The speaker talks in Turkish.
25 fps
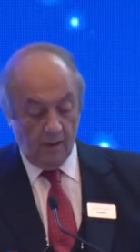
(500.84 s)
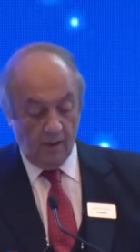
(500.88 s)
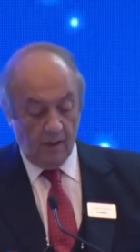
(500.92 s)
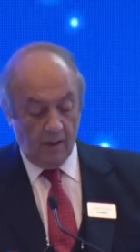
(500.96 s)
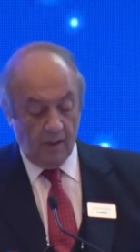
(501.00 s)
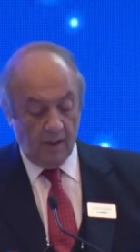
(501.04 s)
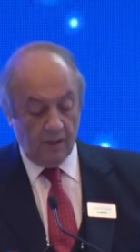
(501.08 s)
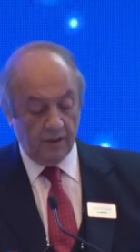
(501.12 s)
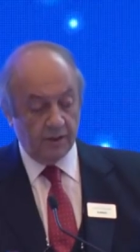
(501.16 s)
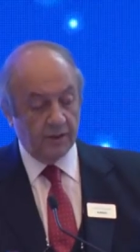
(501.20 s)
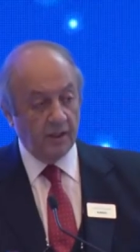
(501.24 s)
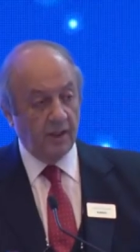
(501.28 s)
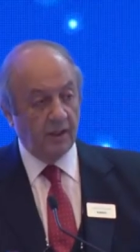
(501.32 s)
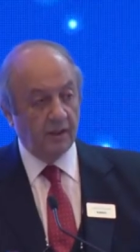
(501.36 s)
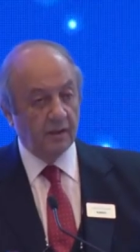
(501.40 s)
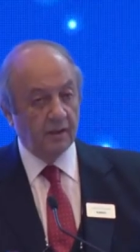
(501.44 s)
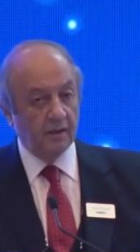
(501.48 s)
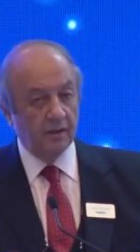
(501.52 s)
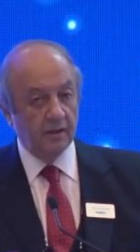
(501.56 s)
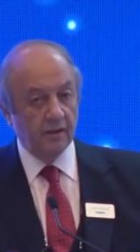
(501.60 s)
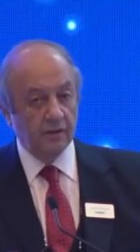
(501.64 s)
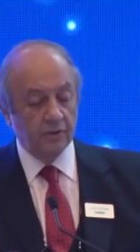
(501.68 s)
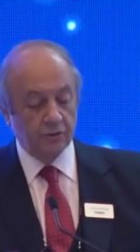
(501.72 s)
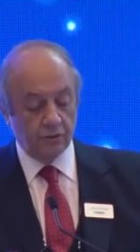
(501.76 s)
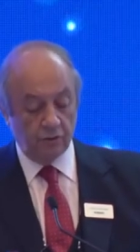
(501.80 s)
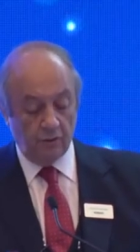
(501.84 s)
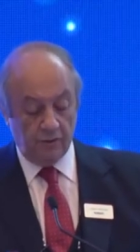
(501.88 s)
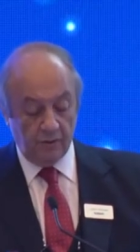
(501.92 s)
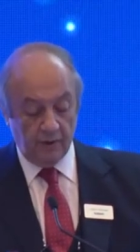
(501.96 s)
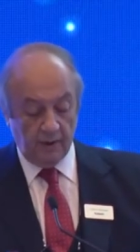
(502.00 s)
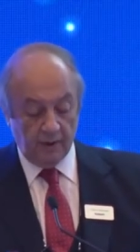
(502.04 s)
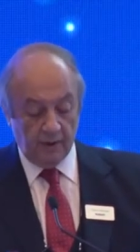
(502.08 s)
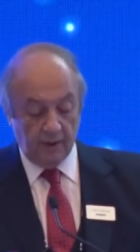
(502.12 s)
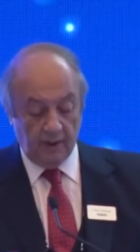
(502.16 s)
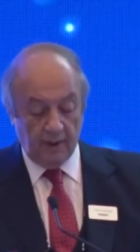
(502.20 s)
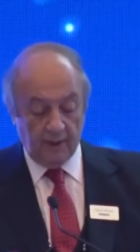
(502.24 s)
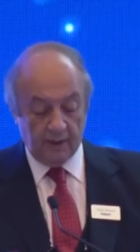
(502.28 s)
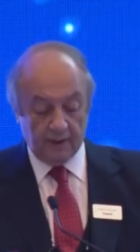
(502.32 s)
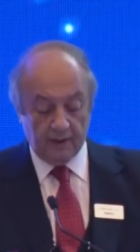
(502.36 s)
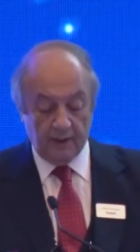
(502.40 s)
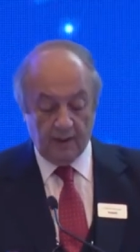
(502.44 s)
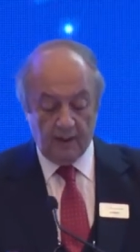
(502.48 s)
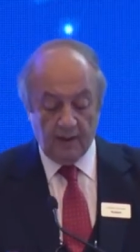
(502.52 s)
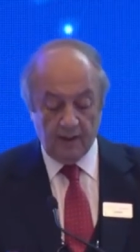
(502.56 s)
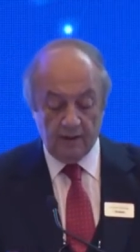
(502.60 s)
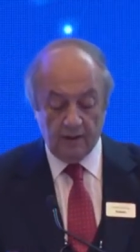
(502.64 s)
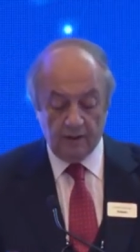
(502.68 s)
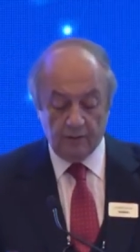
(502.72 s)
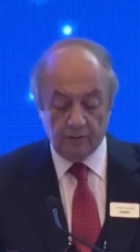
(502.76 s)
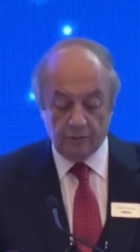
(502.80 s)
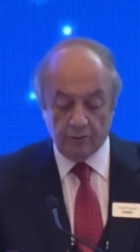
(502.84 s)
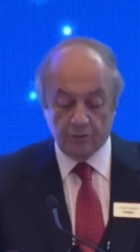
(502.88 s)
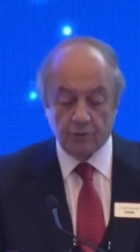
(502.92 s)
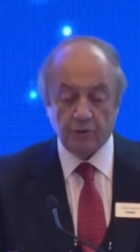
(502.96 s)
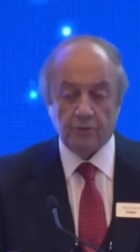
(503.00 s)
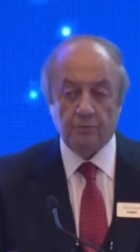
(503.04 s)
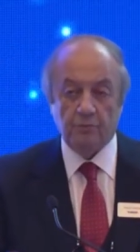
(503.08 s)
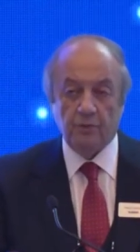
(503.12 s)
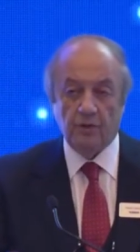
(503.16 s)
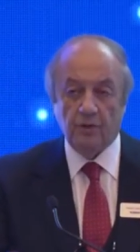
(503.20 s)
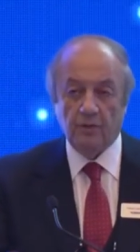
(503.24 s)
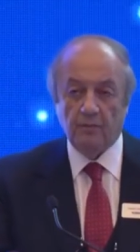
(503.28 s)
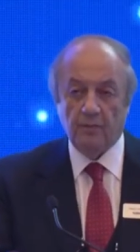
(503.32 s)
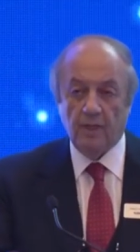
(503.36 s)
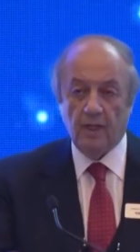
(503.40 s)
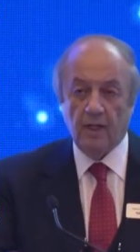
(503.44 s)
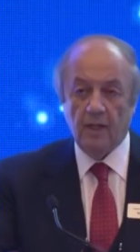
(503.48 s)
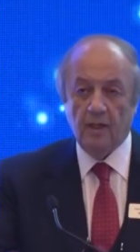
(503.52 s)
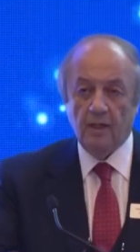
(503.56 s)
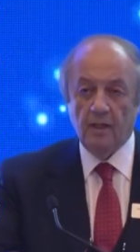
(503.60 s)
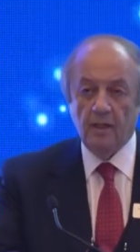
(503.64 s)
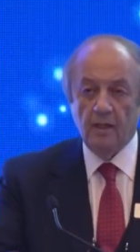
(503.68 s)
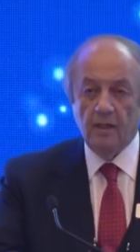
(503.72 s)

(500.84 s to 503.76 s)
Ancak son yıllarda düşük büyüme,